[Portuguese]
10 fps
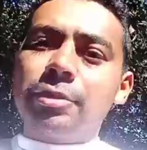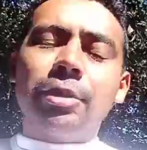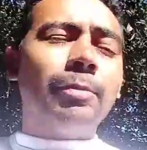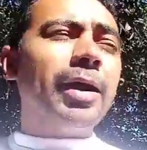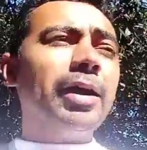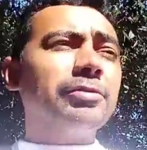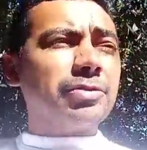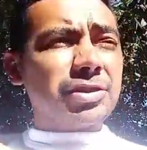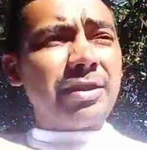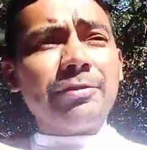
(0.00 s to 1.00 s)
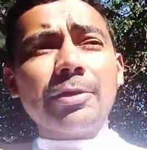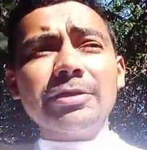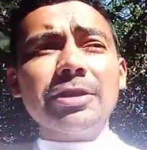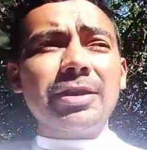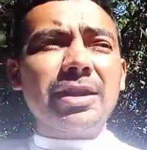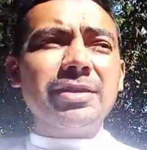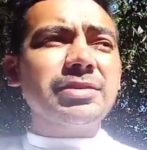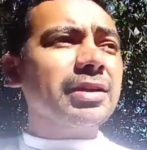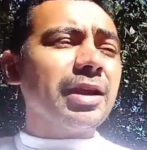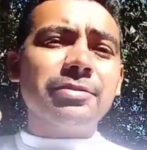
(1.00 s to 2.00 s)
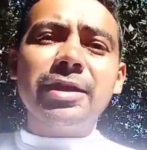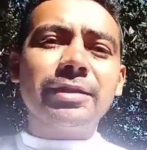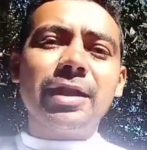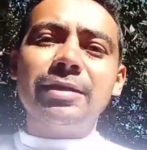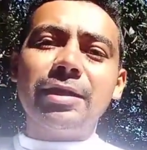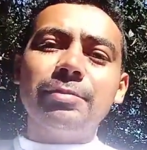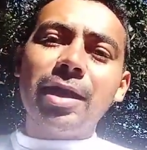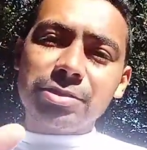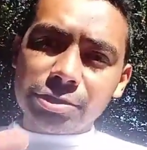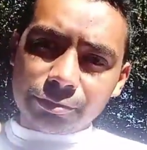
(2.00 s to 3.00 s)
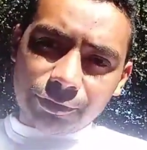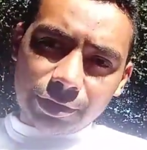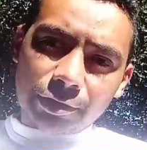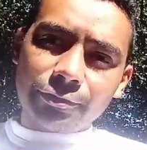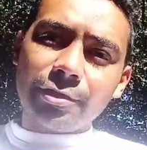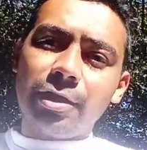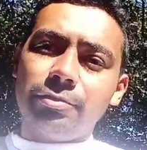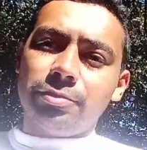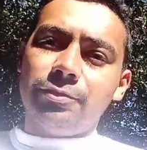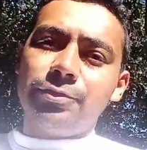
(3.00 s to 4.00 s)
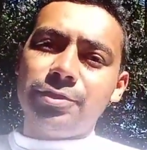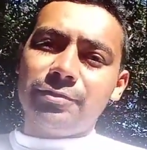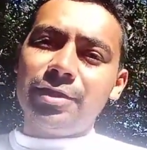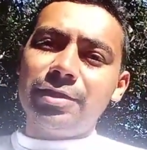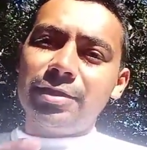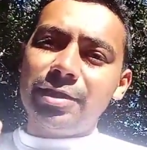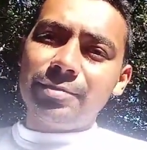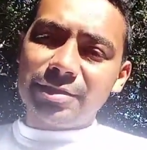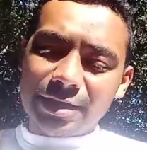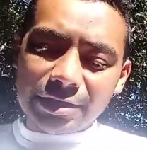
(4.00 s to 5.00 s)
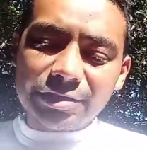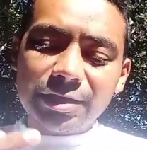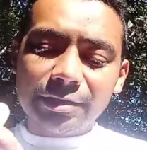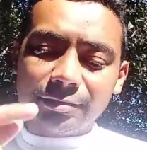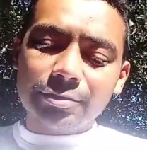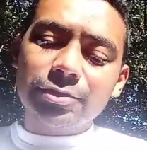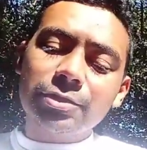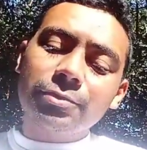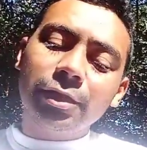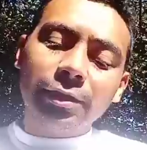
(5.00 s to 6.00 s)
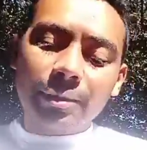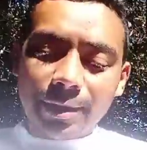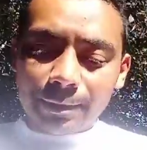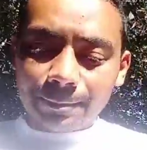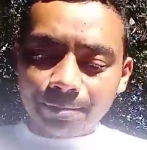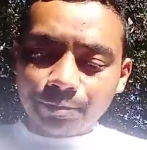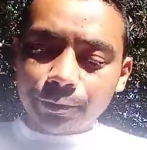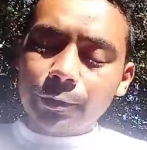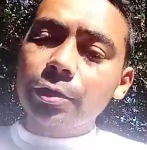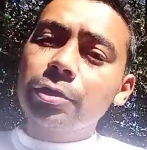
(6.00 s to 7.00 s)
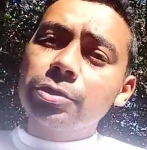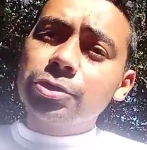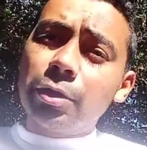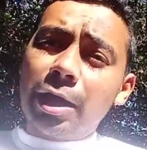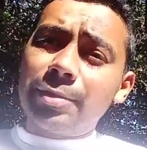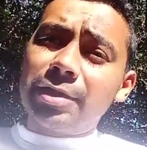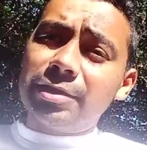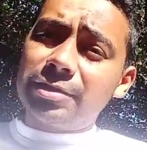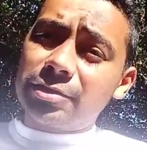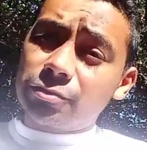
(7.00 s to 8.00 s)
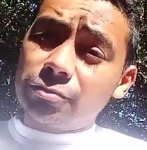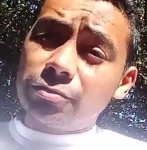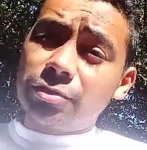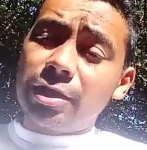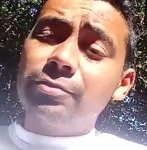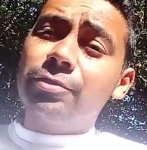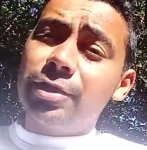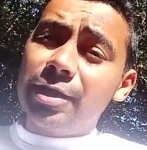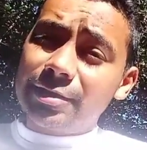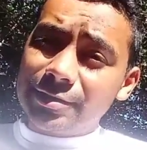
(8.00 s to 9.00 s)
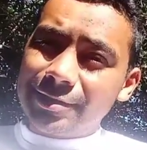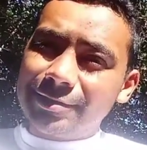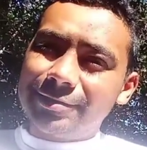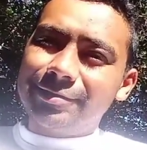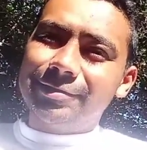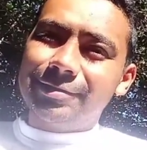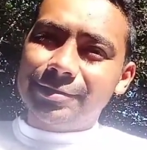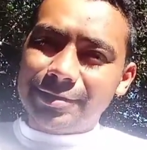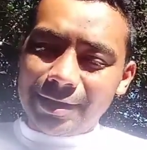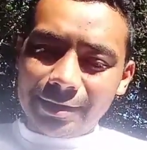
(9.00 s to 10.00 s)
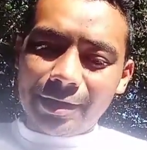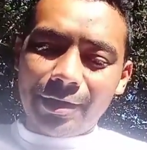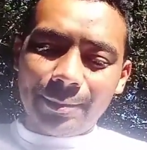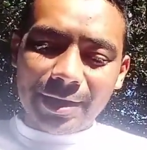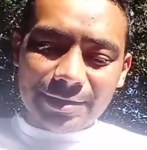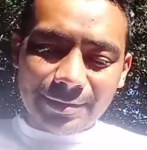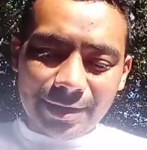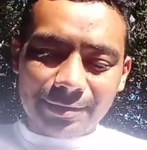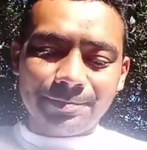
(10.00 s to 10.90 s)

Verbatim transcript: Mano, você vai ver o canal do cara, esse cara é um retardado. Mas assista o vídeo até o final. Você vai entender a mensagem dele. Eu sigo ele também. Joab Caneta Azul, quem não conhece, né? Segue lá o rapaz também.